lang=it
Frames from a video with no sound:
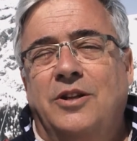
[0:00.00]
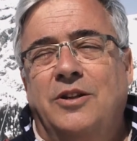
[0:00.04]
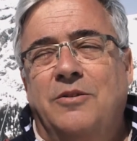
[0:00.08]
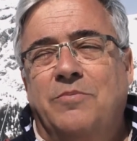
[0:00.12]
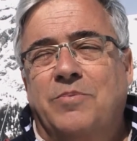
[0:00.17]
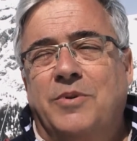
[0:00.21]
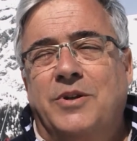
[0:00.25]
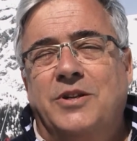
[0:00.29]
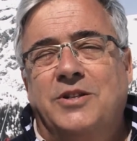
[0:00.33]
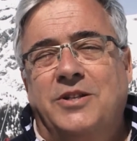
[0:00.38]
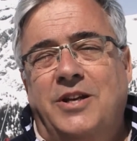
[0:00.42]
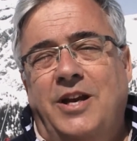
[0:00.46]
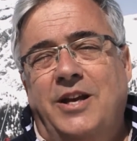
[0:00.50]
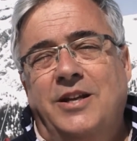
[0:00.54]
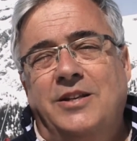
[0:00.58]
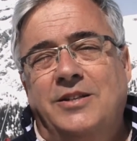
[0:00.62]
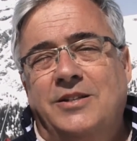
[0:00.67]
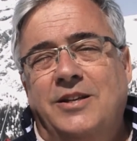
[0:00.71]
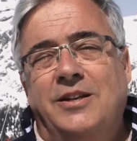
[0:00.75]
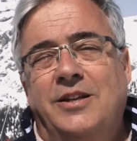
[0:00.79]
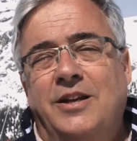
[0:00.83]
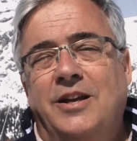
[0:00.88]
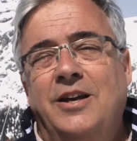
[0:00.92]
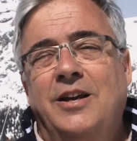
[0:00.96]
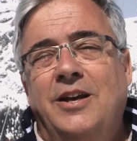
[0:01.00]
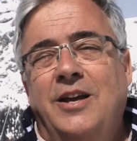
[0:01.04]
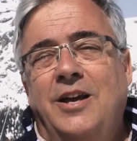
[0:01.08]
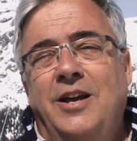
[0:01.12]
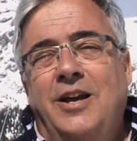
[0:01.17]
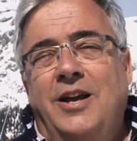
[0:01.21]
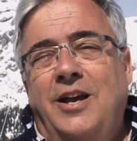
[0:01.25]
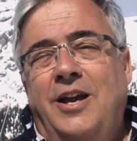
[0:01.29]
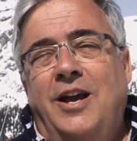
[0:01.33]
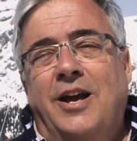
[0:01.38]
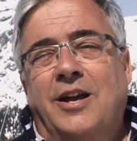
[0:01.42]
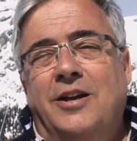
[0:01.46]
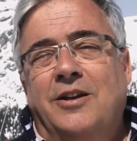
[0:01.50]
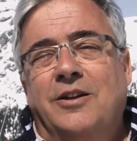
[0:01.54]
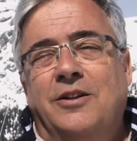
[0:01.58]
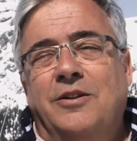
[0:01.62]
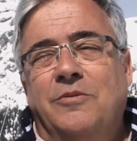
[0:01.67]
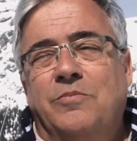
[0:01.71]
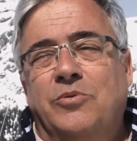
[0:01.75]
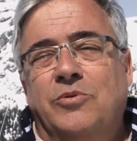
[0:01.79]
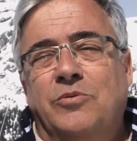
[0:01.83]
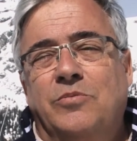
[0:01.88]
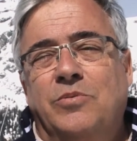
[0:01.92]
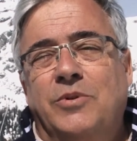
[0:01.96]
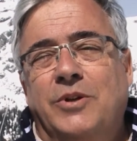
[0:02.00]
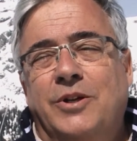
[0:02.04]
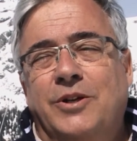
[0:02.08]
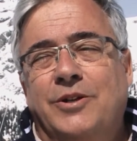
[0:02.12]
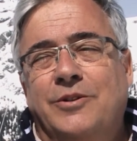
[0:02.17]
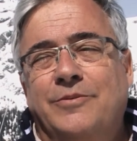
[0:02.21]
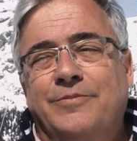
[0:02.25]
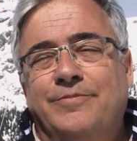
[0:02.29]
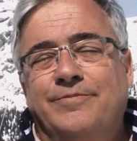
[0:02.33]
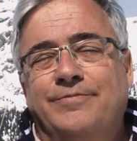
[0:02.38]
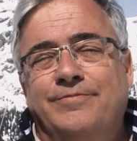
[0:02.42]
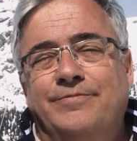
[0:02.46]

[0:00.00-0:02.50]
di presenza e anche di pubblico.